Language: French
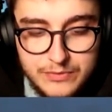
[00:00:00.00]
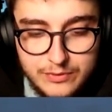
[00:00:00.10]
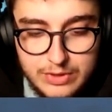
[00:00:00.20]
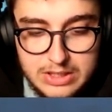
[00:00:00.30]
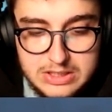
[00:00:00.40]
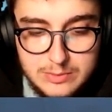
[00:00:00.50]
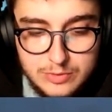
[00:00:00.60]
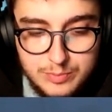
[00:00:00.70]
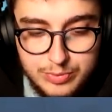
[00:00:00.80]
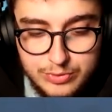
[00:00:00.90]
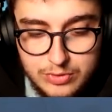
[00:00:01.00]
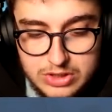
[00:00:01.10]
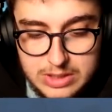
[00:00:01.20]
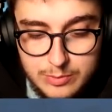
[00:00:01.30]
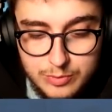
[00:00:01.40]
Voilà, je les montre plus,
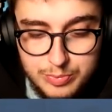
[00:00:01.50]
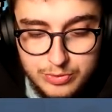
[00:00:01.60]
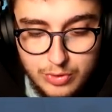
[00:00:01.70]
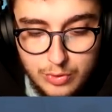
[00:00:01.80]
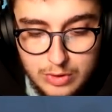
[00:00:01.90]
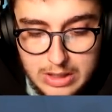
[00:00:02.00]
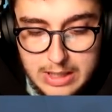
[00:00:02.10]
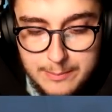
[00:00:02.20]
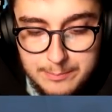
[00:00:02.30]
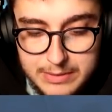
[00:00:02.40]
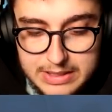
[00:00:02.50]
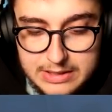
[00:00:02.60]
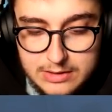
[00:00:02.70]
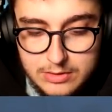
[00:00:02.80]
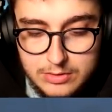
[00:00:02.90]
je les montre plus trop,
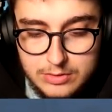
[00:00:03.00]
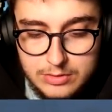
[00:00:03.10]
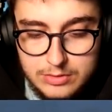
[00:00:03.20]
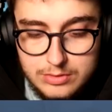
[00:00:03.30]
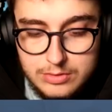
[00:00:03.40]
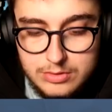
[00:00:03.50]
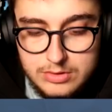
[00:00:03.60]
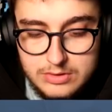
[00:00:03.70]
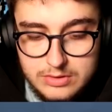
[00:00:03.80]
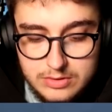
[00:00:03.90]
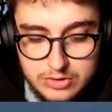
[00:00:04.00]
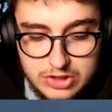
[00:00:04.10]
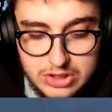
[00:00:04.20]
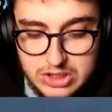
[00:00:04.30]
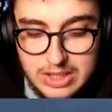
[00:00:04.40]
mais euh,
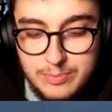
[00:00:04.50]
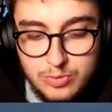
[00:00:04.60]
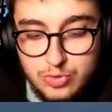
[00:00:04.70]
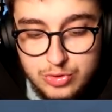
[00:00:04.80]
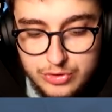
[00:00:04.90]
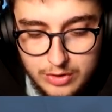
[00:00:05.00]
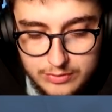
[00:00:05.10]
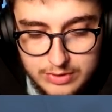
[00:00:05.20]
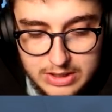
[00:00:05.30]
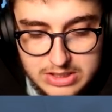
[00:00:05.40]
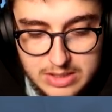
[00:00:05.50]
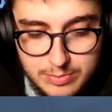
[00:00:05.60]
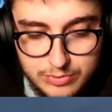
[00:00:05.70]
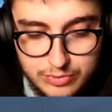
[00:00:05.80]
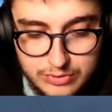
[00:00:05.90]
je, réponds tout le temps. Voilà, je
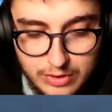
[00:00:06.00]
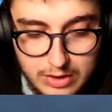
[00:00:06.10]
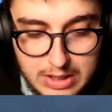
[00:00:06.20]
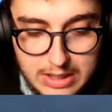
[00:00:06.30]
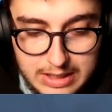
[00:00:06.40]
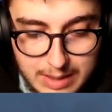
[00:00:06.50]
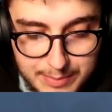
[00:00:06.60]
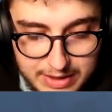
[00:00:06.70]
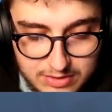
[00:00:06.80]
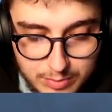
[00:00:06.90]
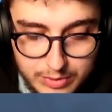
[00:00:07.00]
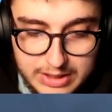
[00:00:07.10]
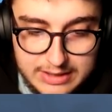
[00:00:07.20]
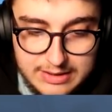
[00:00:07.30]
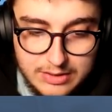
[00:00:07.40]
réponds tout le temps. Là, par exemple,
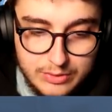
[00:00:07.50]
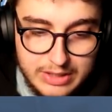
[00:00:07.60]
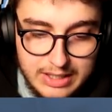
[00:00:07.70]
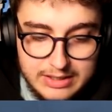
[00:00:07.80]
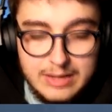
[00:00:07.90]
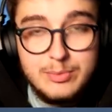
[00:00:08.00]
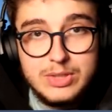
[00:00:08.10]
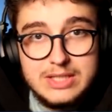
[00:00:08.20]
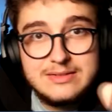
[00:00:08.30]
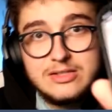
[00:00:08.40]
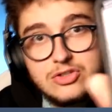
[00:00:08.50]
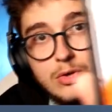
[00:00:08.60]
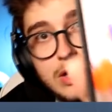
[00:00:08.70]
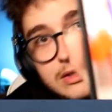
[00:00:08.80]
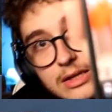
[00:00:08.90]
regardez, on a un abonné, c'est
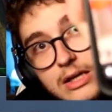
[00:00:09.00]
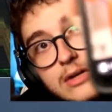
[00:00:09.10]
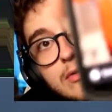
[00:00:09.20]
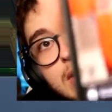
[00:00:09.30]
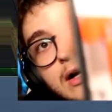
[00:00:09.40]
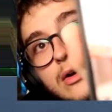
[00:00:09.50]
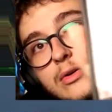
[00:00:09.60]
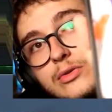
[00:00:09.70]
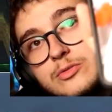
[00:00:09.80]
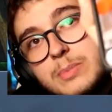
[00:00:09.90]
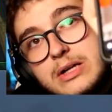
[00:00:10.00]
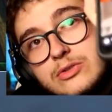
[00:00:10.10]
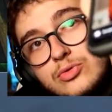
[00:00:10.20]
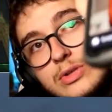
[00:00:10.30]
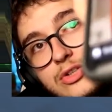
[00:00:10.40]
Johan. Voilà, euh, on se
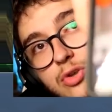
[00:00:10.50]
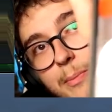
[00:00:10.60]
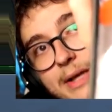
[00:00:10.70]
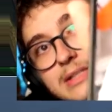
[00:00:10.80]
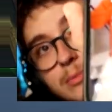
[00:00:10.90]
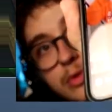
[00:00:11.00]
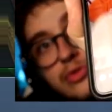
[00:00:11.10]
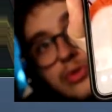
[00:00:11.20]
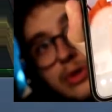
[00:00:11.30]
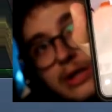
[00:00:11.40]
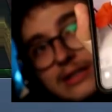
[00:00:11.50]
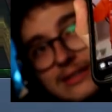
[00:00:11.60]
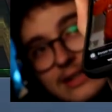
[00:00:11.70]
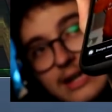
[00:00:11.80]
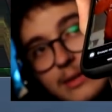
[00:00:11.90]
parle tous les jours pratiquement sur euh,
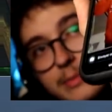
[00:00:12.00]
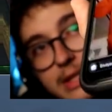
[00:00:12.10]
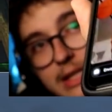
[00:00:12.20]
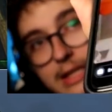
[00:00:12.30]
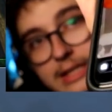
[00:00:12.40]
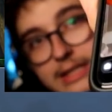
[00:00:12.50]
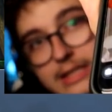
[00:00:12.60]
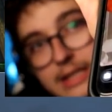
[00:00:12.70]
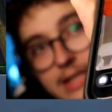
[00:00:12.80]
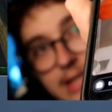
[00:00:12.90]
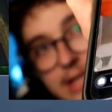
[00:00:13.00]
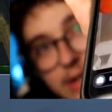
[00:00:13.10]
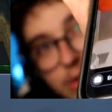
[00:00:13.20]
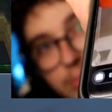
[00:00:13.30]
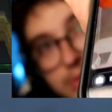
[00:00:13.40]
Instagram et il, a
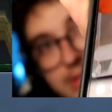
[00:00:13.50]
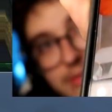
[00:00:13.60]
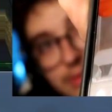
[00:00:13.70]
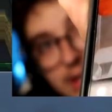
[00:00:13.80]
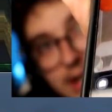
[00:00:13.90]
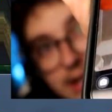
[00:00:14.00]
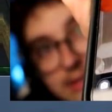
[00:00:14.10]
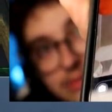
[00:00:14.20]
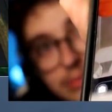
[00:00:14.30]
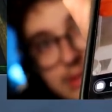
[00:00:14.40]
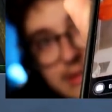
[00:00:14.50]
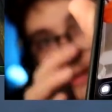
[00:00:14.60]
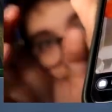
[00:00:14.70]
commandé voilà un suite.